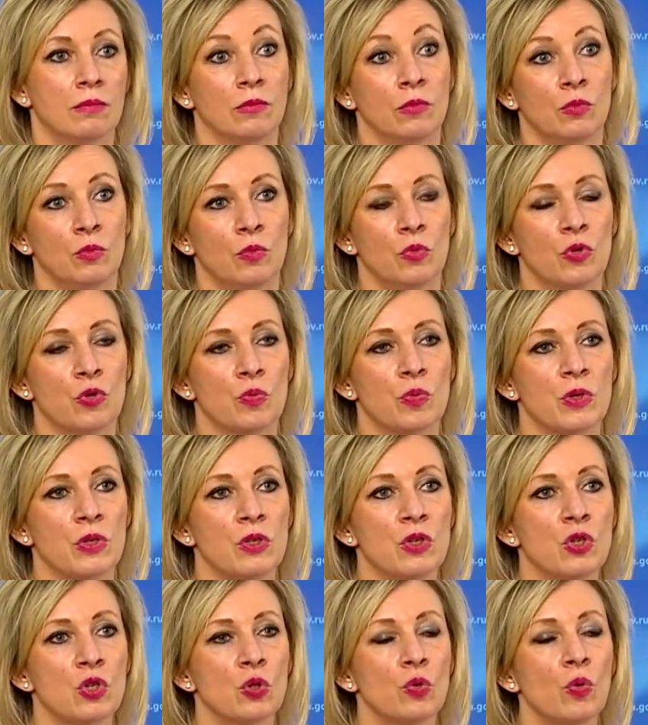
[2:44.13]
ну, может
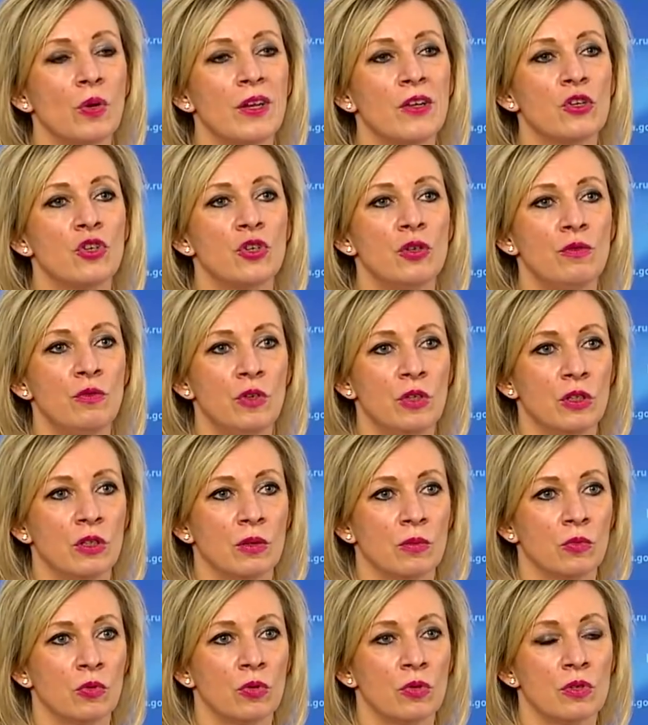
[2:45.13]
быть, не столь
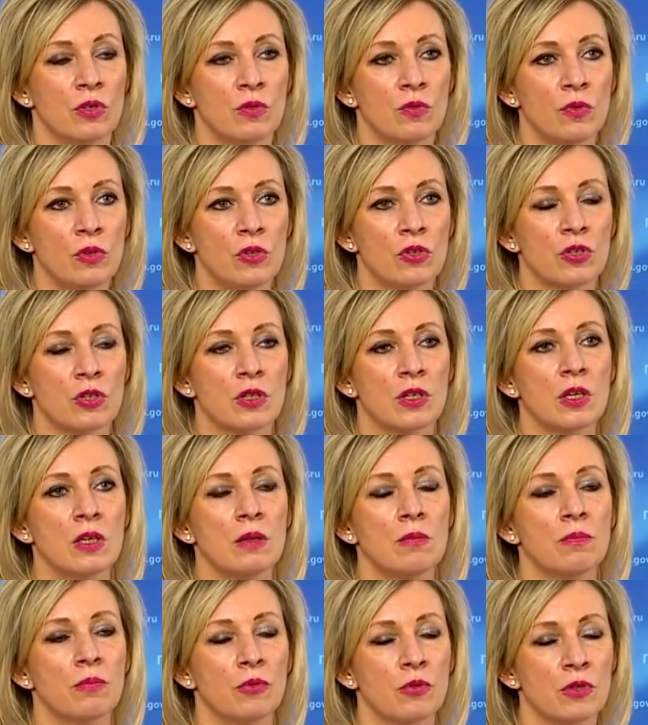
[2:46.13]
очевидным, то на сегодняшний
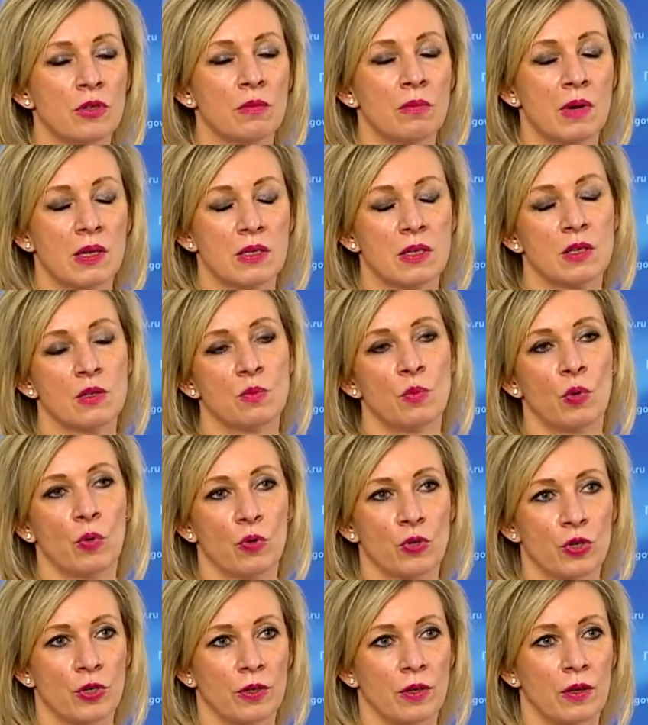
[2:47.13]
день просто маски
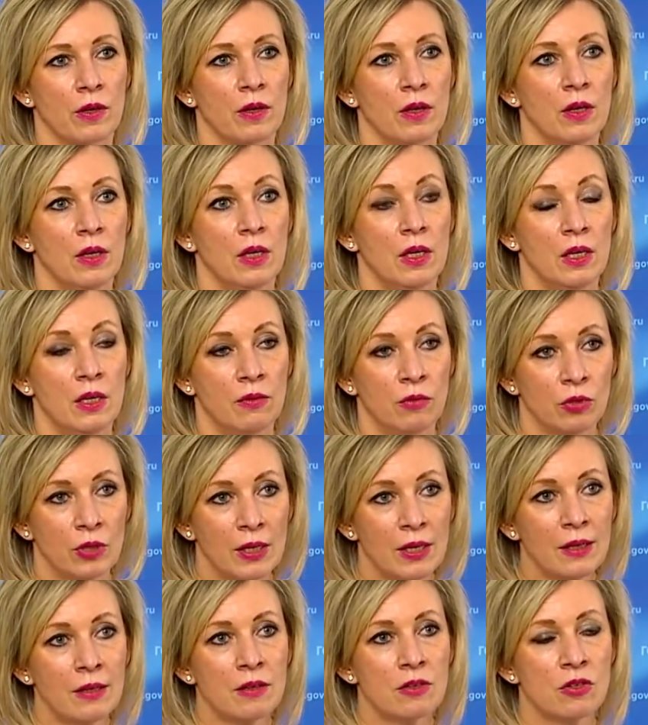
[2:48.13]
сброшены. И вот
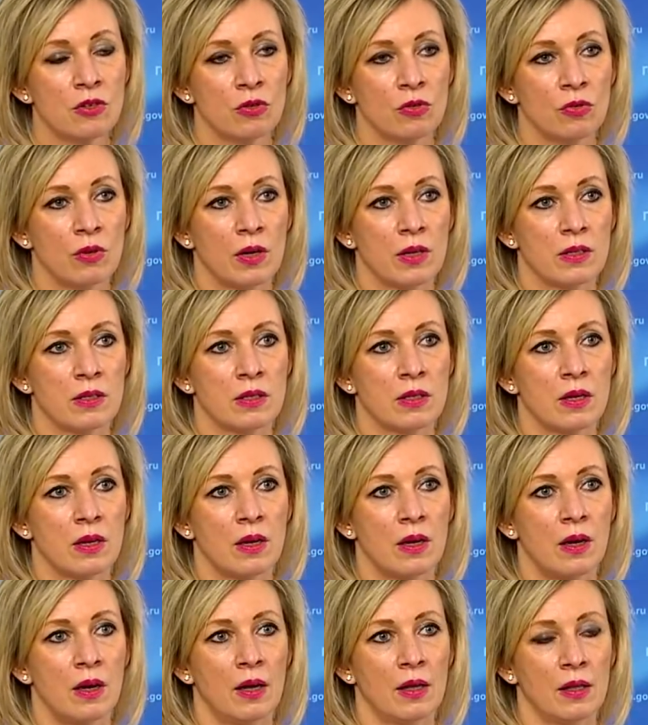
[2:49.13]
эта
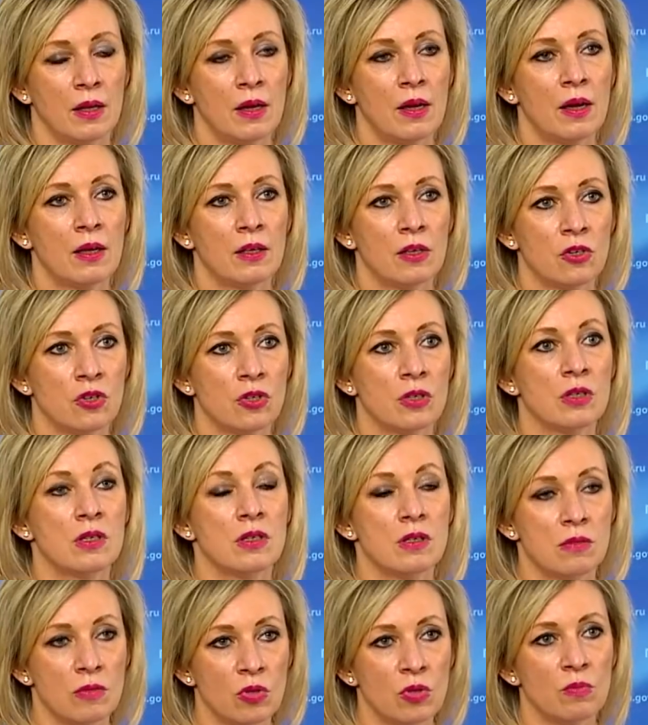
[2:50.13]
ситуация, она, конечно,
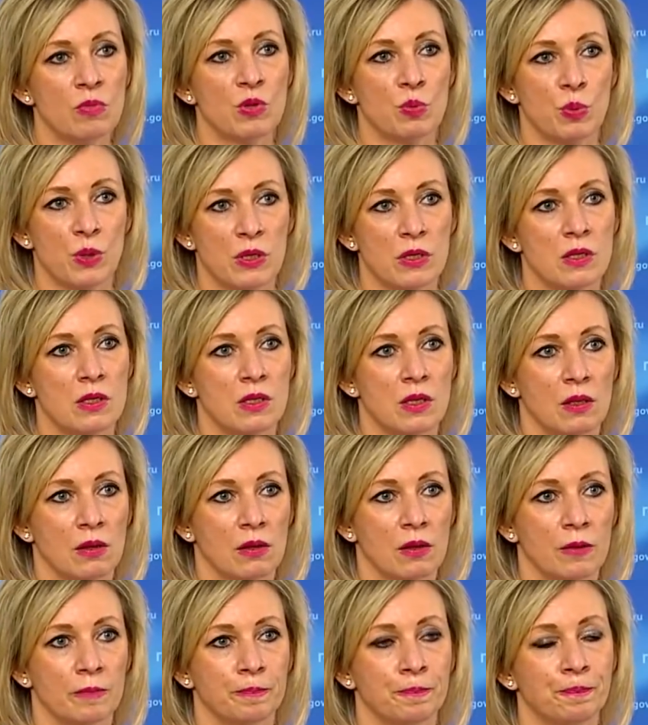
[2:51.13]
действительно
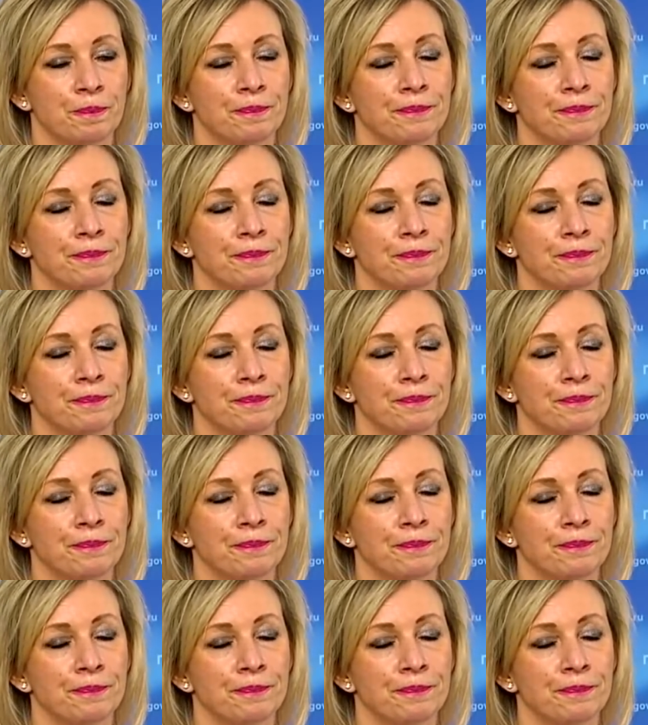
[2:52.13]
беспрецедентна.